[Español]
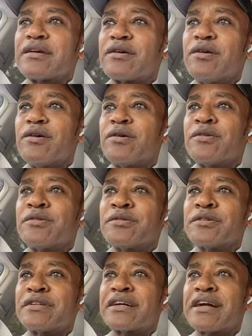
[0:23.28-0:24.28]

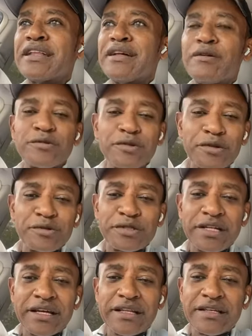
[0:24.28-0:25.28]
con cada uno de
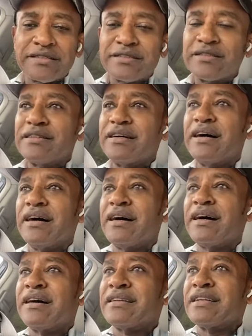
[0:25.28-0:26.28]
ustedes.
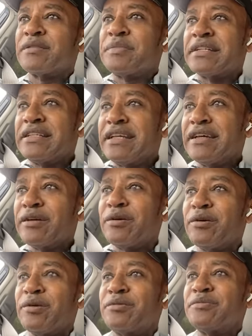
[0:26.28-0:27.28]
Ah, les
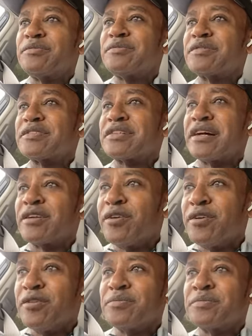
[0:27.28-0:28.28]
bendigo,
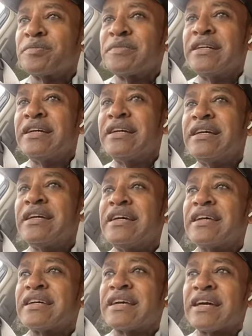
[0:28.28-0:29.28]
shalom,
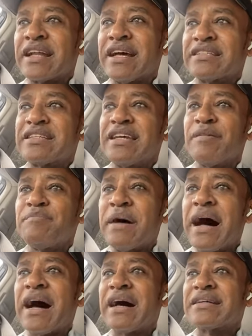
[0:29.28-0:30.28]
gracia,
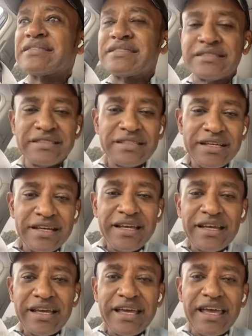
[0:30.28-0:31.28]
paz
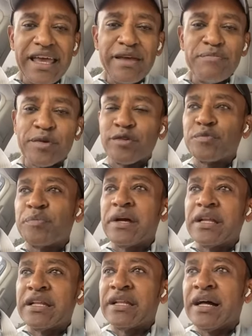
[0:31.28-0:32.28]
y
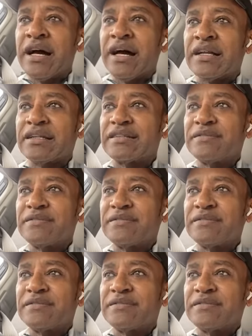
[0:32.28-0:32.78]
prosperidad.